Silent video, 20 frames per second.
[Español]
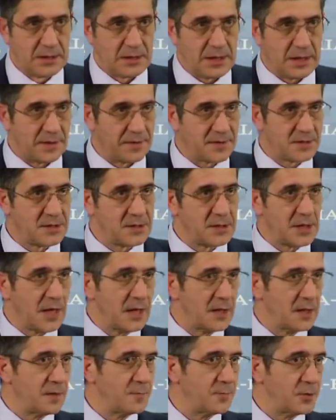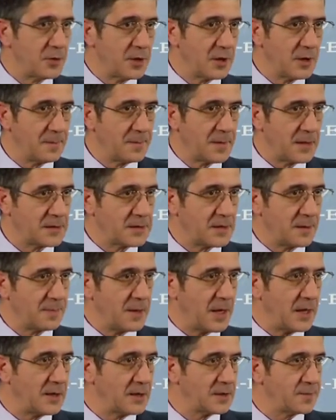la necesidad de poner en marcha
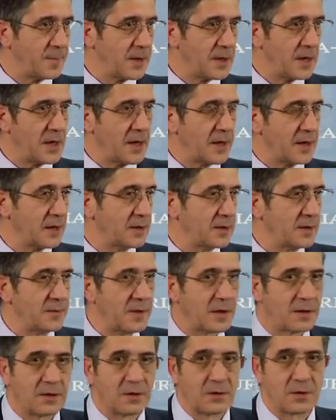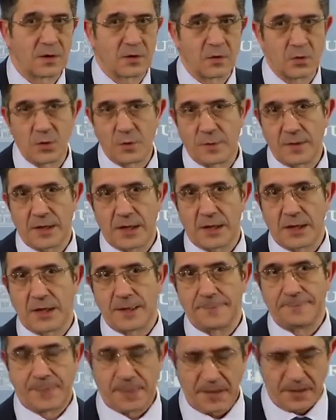planes para la reactivación
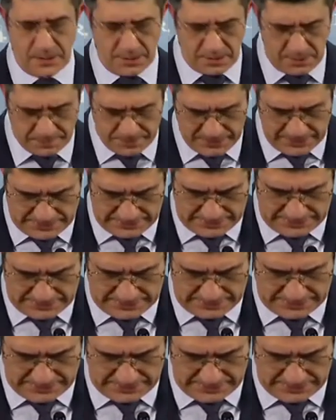económica y para la